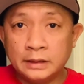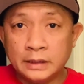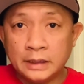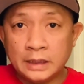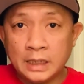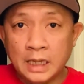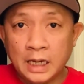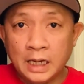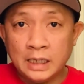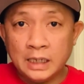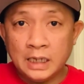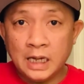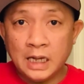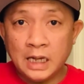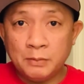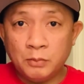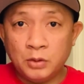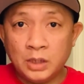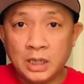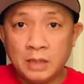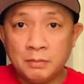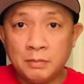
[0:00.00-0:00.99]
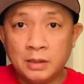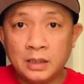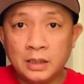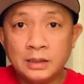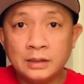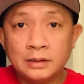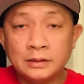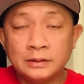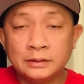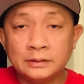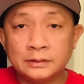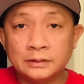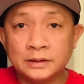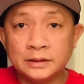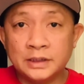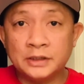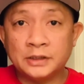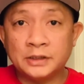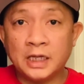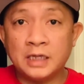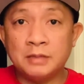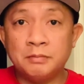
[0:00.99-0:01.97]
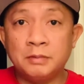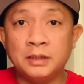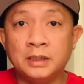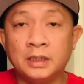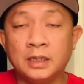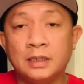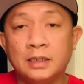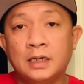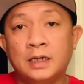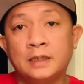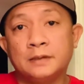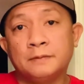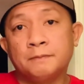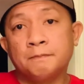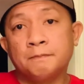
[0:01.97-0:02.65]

Kinakailangan mo lamang i-timing ang lahat.